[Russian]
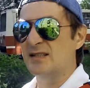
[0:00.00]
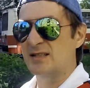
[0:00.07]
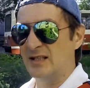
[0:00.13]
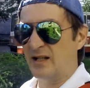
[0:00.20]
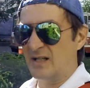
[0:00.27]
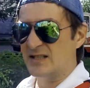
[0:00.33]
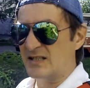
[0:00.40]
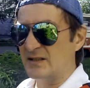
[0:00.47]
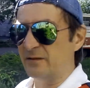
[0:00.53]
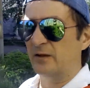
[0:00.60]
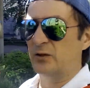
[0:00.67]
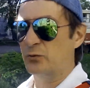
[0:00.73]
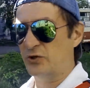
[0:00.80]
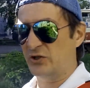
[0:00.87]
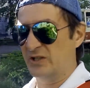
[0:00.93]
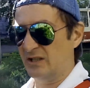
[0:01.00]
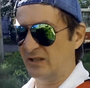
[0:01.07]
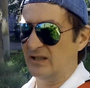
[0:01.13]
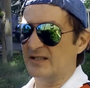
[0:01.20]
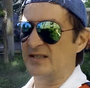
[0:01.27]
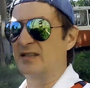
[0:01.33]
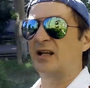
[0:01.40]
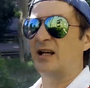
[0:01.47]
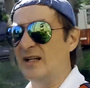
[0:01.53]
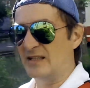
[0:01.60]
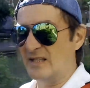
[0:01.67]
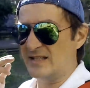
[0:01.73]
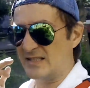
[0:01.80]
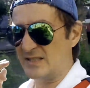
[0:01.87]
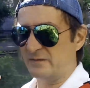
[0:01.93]
Средства нужны для
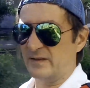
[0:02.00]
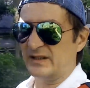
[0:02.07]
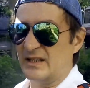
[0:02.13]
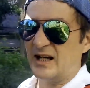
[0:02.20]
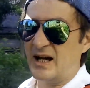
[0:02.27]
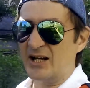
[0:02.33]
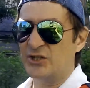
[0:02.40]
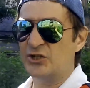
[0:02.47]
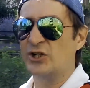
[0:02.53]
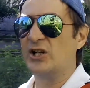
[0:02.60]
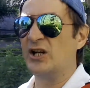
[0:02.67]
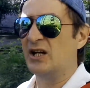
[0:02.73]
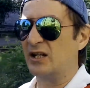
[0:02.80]
строительства дач,